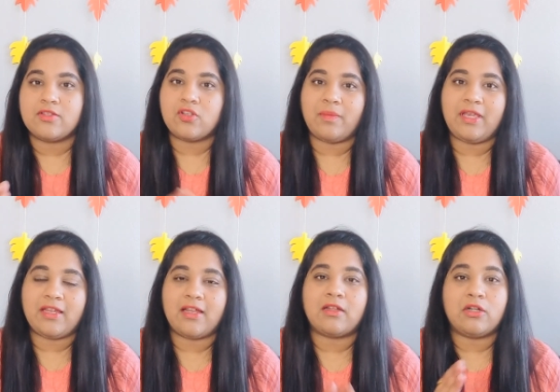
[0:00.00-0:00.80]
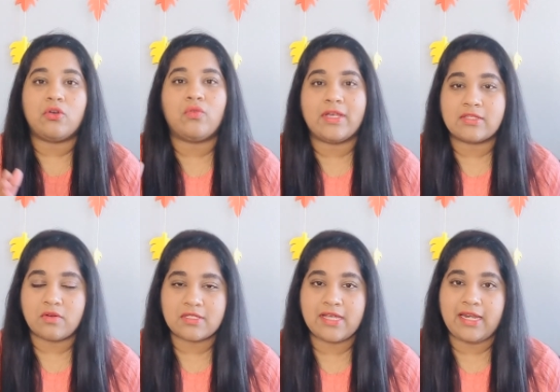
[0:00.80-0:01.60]
సో మీరు కనుక టూ
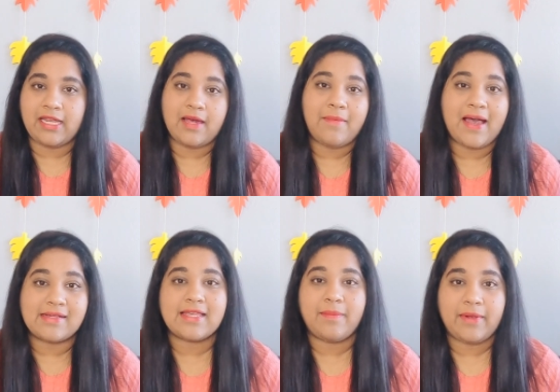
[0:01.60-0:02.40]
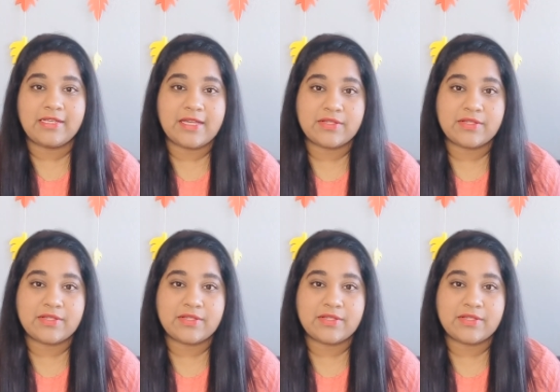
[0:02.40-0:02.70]
వీక్స్కి ఒకసారి ఇలా మాస్క్ అప్లై